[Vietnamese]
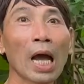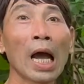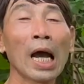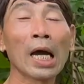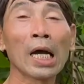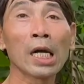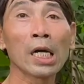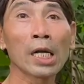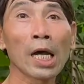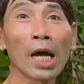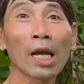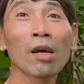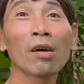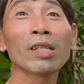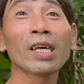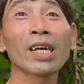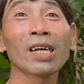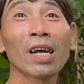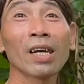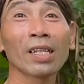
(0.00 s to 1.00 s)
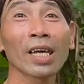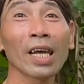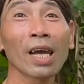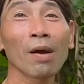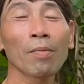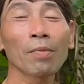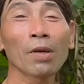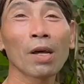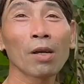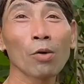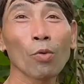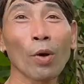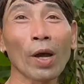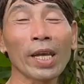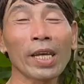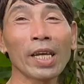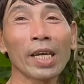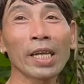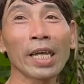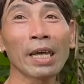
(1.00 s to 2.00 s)
ờ đã đó thấy cưng thấy không đó nó
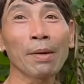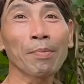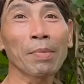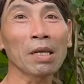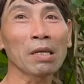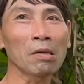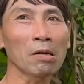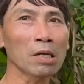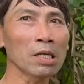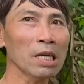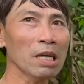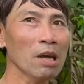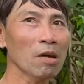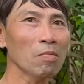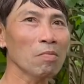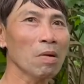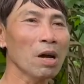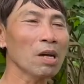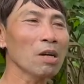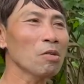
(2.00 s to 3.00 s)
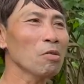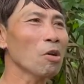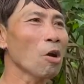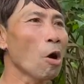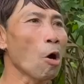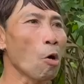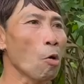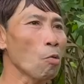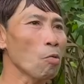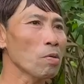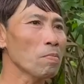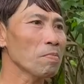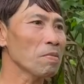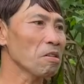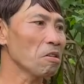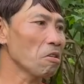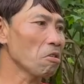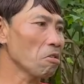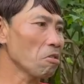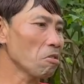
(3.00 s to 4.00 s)
quậy anh em mình đó thấy không bởi khổ lắm mày
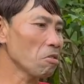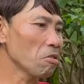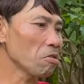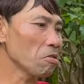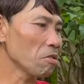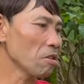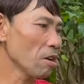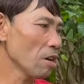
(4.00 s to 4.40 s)
ơi